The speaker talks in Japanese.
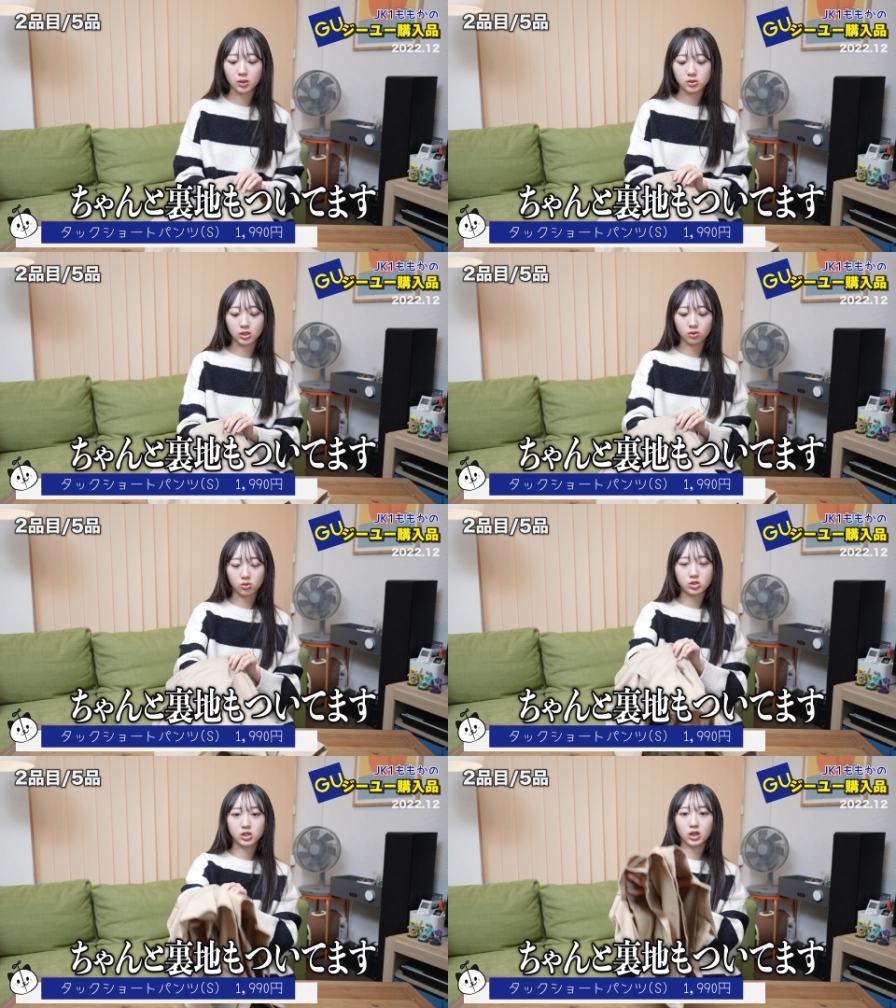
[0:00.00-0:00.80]
にもちゃんと
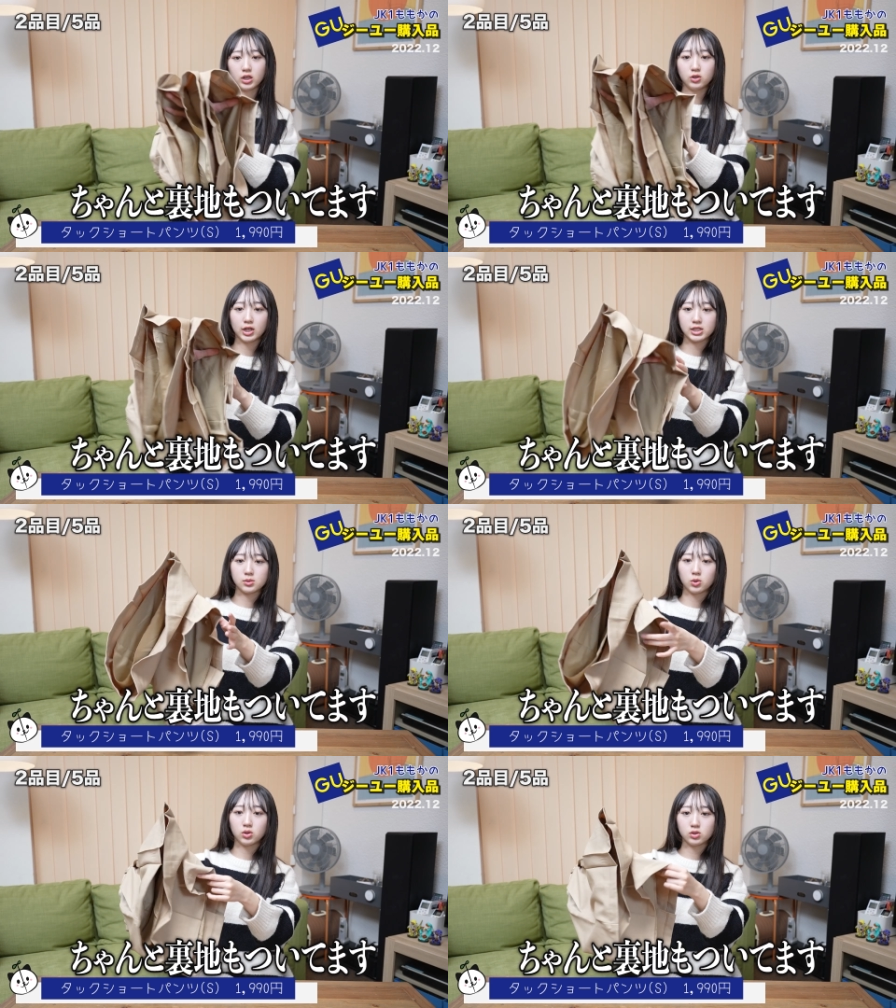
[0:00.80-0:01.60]
こうしっかり裏地
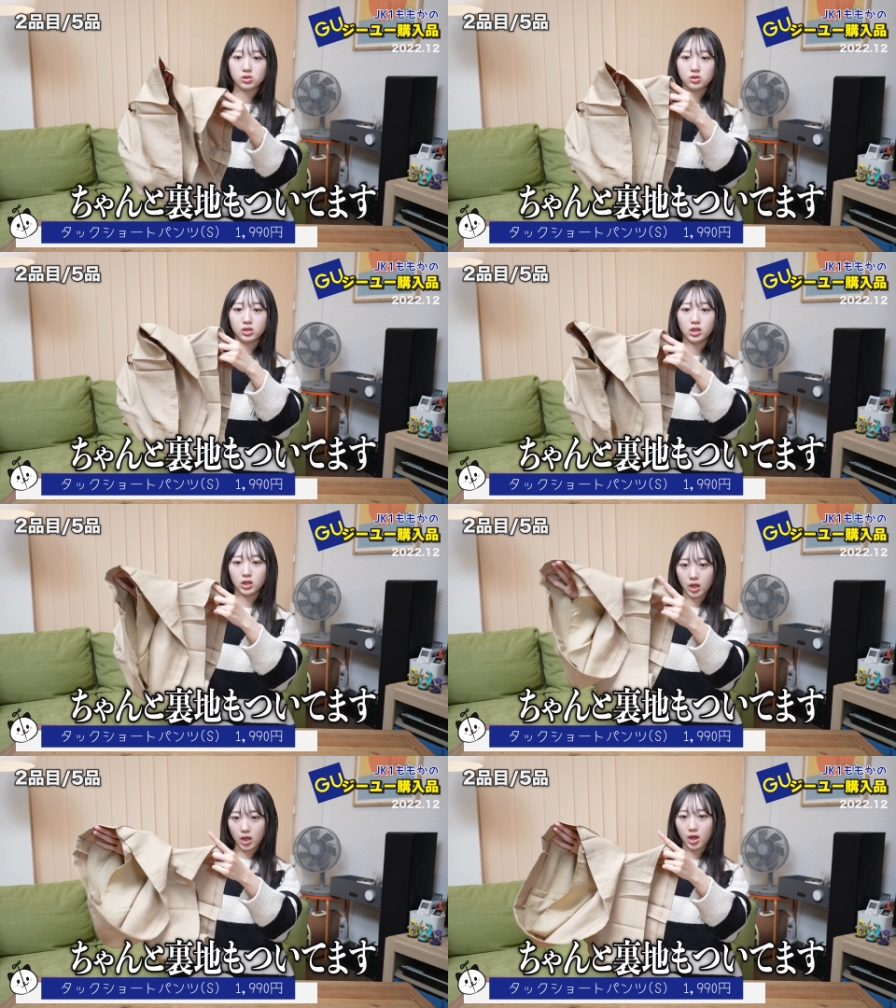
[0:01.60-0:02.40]
もついて
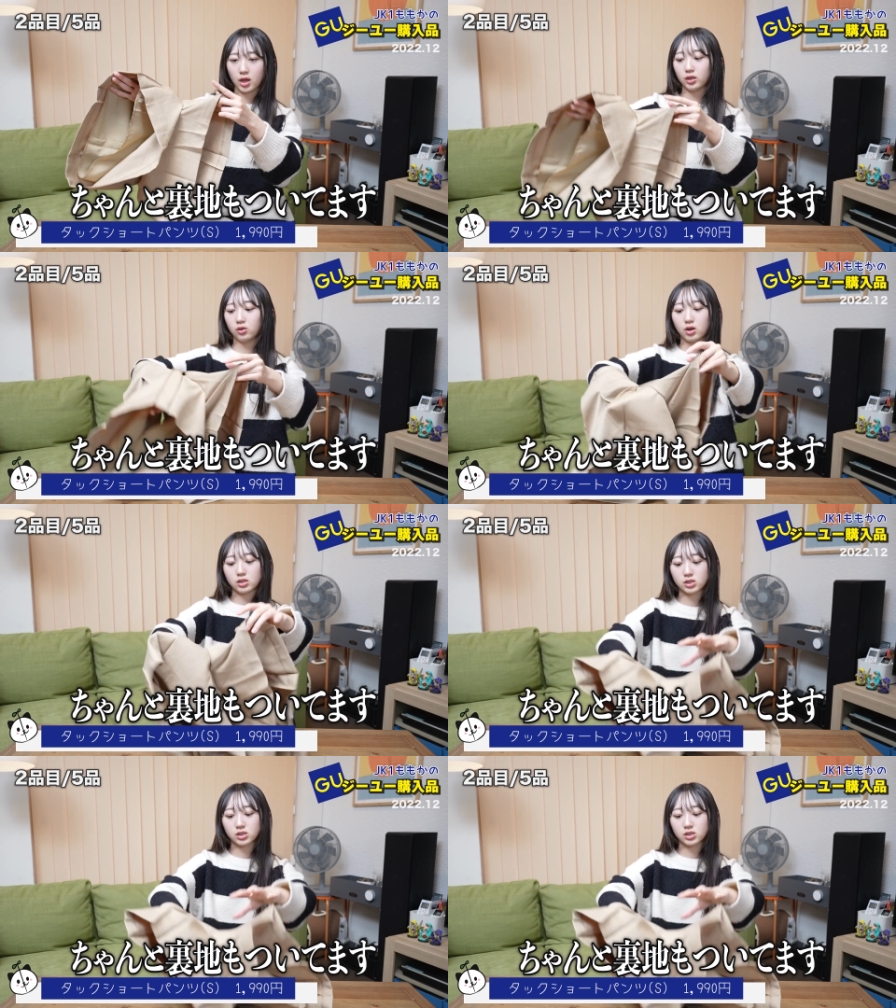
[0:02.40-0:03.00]
て、結構安